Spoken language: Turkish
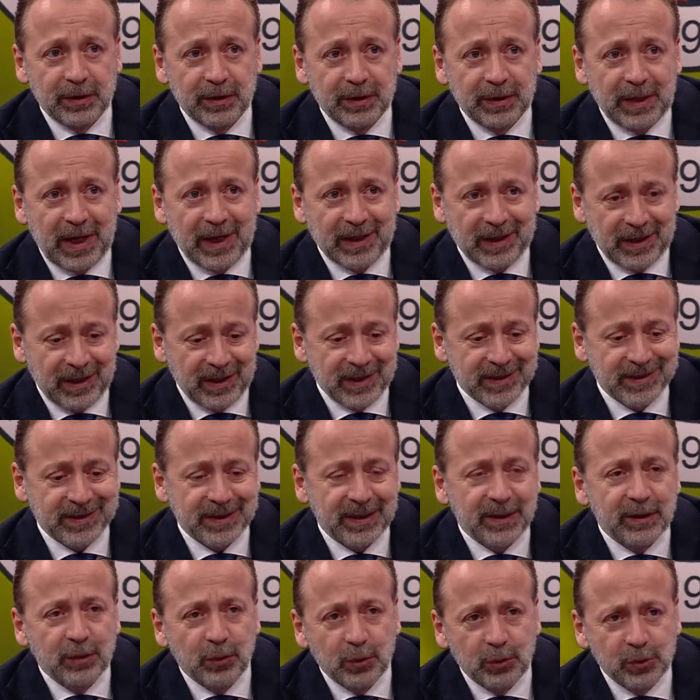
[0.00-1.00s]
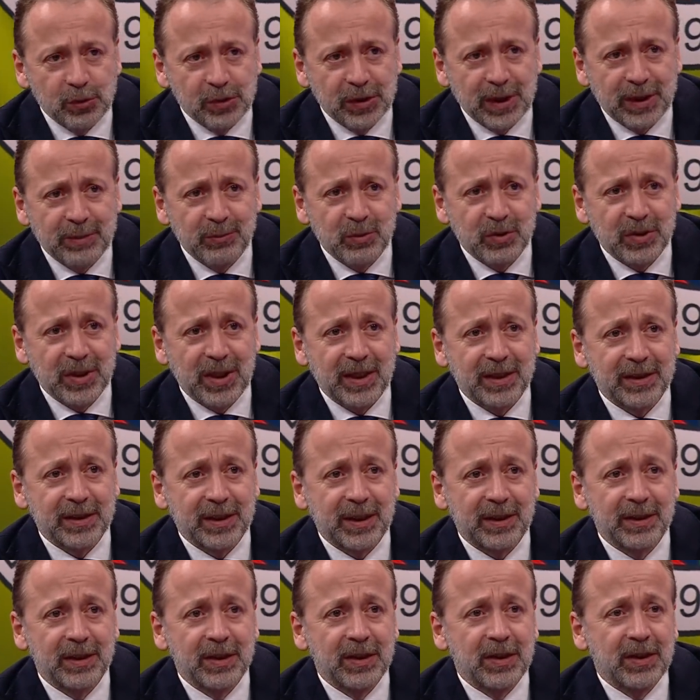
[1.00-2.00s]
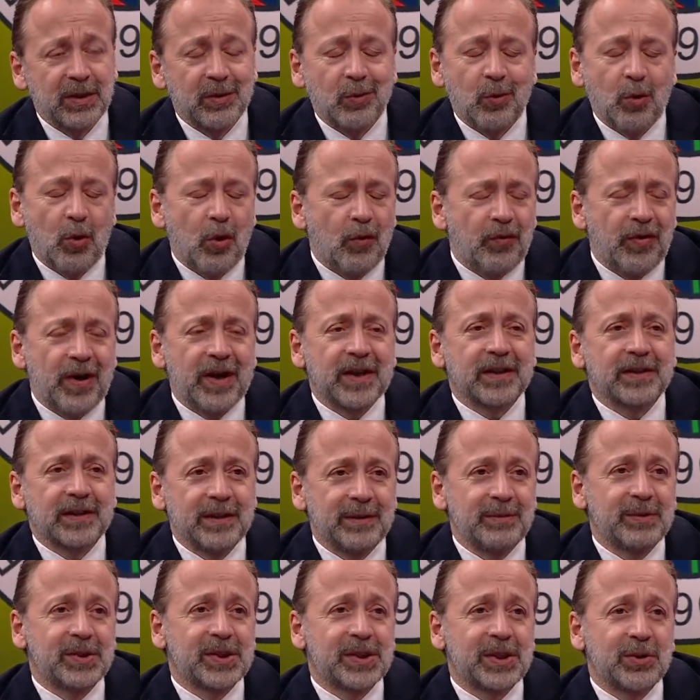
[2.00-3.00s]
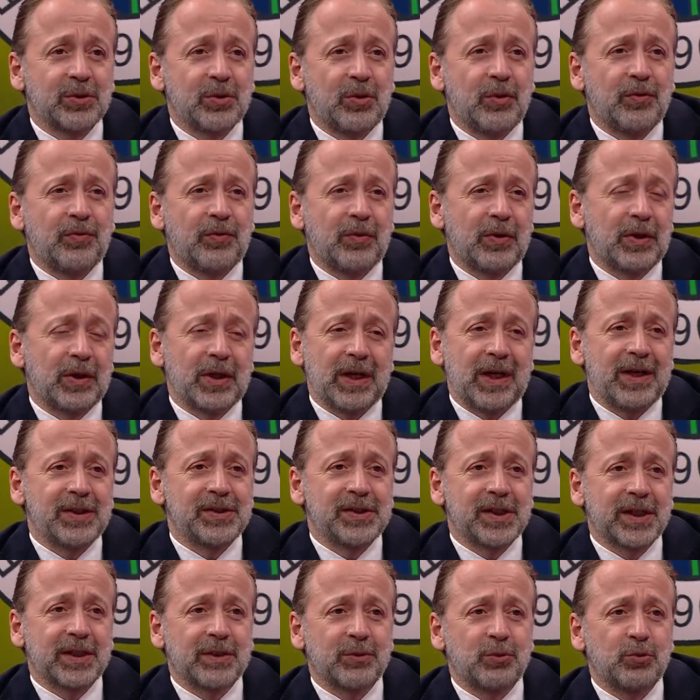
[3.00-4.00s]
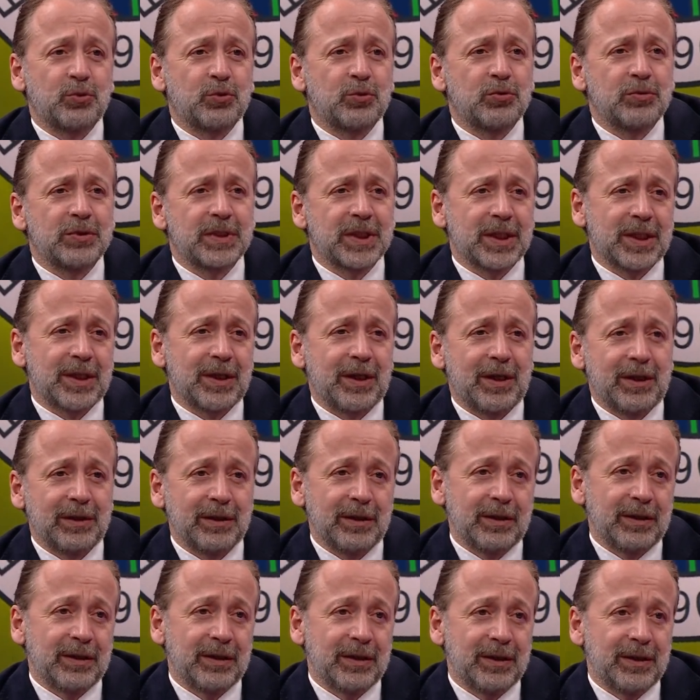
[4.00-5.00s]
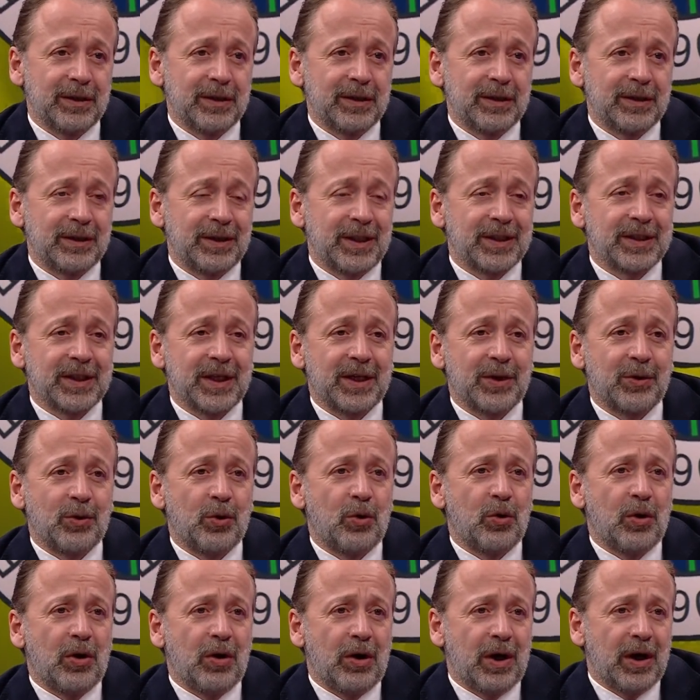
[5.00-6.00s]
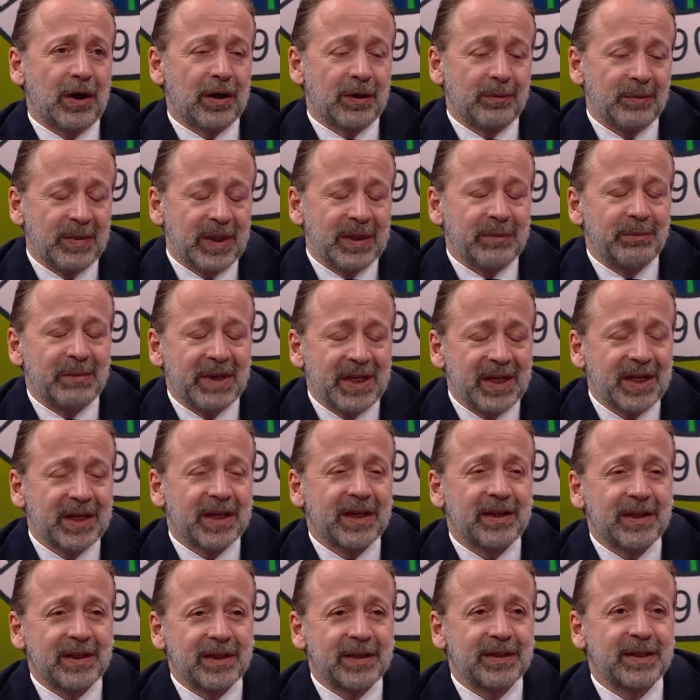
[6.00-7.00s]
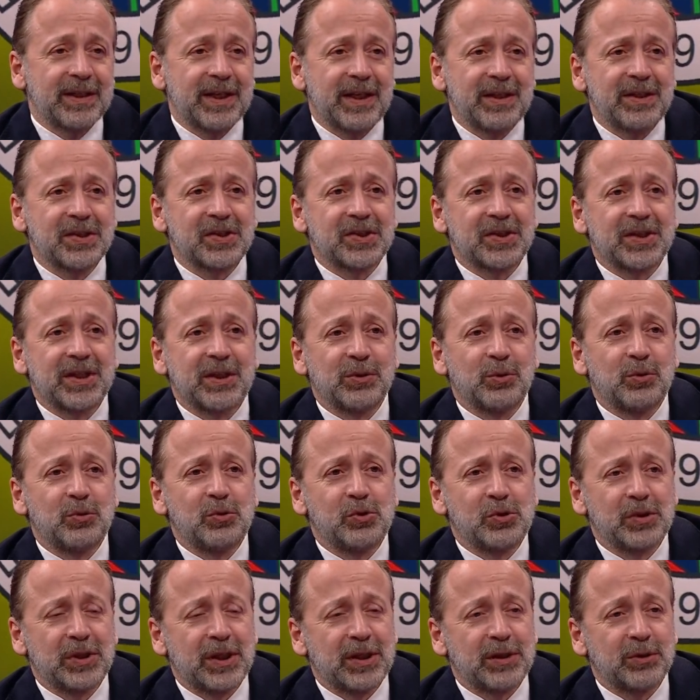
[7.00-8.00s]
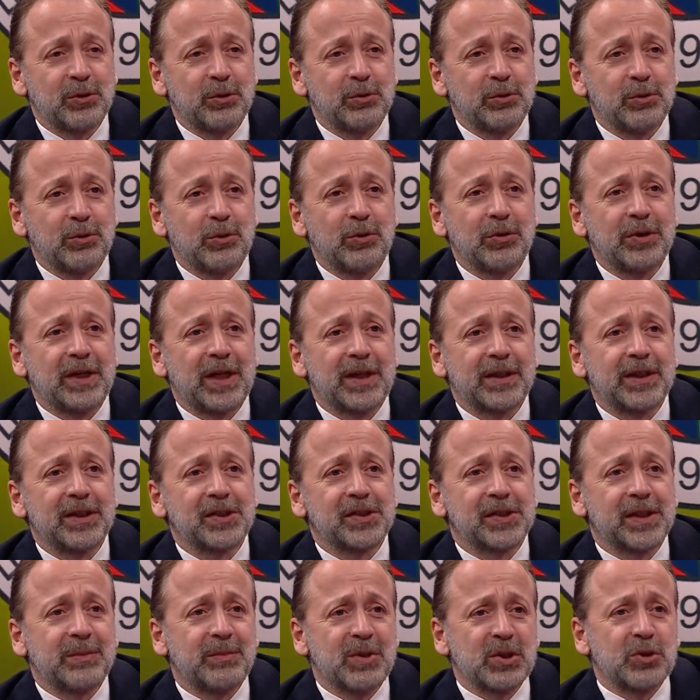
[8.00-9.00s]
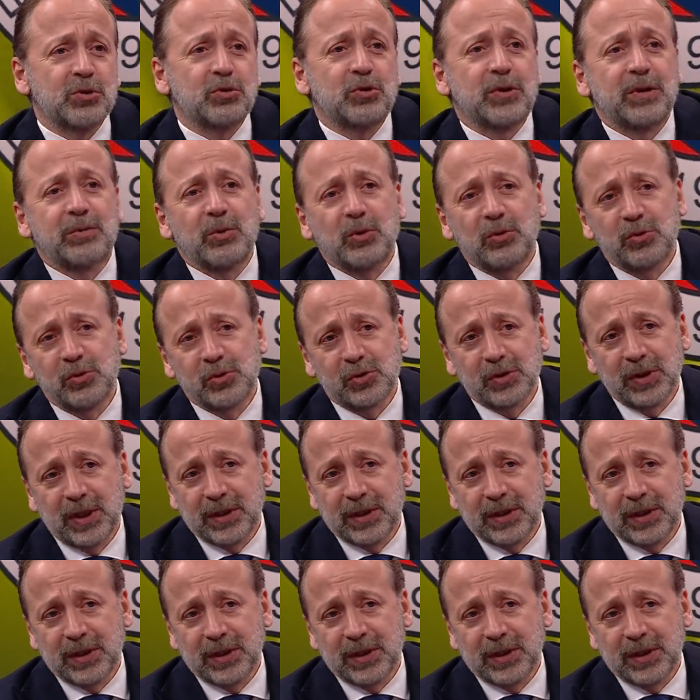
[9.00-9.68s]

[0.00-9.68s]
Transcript: Yani Galatasaraylı oyuncular müsaitken. O farklı bir şey. O, ancak üstün zekalı ya da o melekelerini geliştiren oyuncular da oluyor. Onlar da işte Mesut gibi oyuncular.